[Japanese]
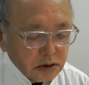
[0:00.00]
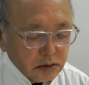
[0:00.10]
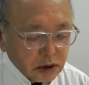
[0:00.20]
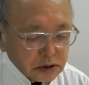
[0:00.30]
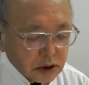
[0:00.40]

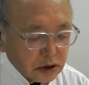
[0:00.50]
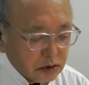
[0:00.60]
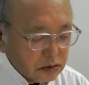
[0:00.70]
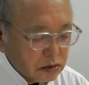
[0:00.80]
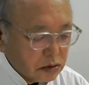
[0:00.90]
わずか
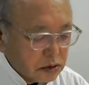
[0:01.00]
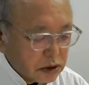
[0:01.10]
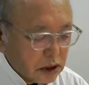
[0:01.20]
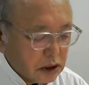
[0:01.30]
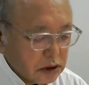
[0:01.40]
4ドルし
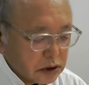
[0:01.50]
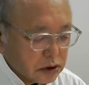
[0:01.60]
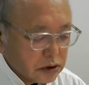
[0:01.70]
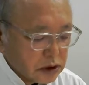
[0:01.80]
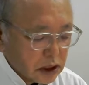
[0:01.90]
か支
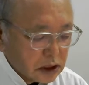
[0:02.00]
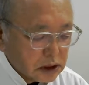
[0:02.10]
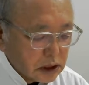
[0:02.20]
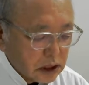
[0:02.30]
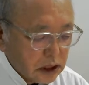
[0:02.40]
給しなかっ
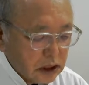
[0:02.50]
たが